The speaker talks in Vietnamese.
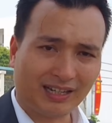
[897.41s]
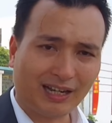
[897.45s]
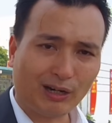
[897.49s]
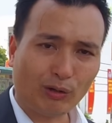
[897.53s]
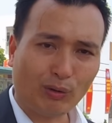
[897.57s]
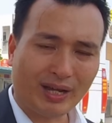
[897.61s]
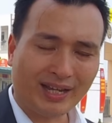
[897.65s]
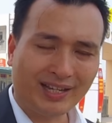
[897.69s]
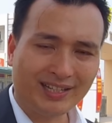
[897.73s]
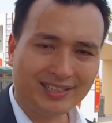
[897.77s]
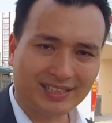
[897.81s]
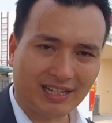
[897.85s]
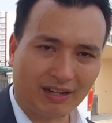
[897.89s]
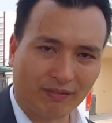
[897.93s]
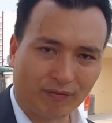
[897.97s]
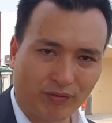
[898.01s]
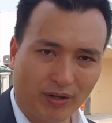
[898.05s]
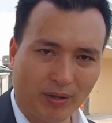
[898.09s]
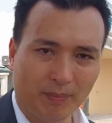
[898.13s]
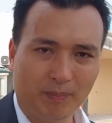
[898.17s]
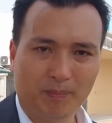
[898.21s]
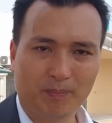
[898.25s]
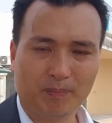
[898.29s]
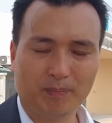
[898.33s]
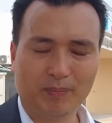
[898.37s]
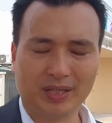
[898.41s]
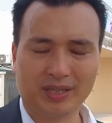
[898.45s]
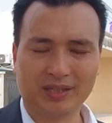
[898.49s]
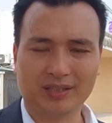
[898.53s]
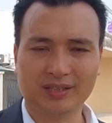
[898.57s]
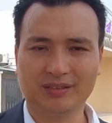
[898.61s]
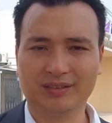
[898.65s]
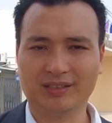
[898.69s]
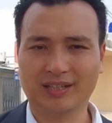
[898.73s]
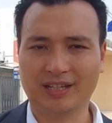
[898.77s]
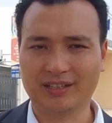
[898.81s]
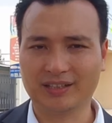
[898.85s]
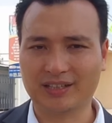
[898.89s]
các loại hình sản phẩm biệt
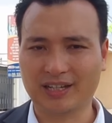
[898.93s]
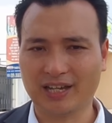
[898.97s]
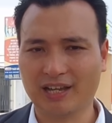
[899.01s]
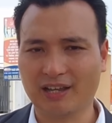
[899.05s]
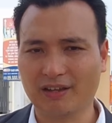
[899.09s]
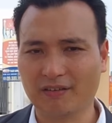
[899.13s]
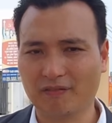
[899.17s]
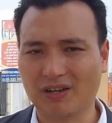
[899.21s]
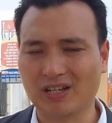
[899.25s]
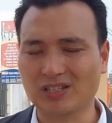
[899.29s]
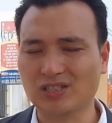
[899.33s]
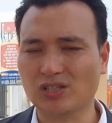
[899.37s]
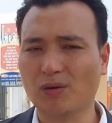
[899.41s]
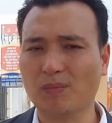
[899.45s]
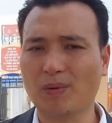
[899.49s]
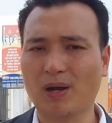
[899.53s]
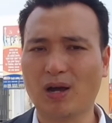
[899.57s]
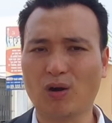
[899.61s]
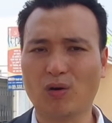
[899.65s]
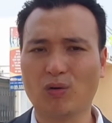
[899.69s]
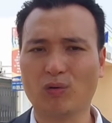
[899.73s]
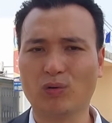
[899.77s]
thự liền kề và shop